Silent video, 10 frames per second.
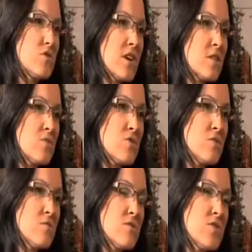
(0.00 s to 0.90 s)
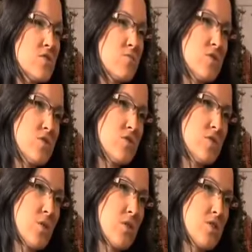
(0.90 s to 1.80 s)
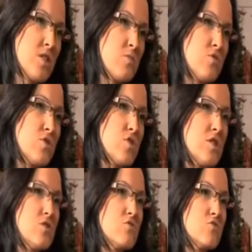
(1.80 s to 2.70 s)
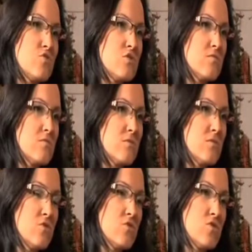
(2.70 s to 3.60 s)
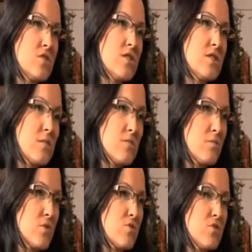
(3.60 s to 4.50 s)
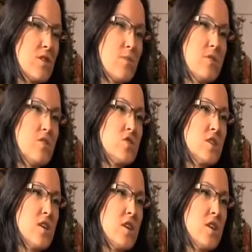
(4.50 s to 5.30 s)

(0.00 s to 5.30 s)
Jak możemy właśnie przeciwdziałać temu, jeżeli już y, różne tam produkty apteczne